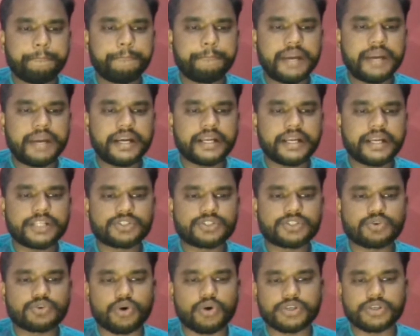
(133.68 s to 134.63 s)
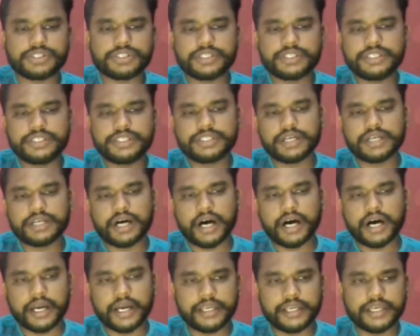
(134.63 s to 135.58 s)
मेंटेनेंस कॉस्ट इज
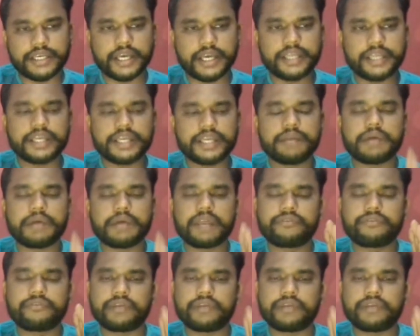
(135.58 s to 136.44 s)
हाई यानी कि हमारे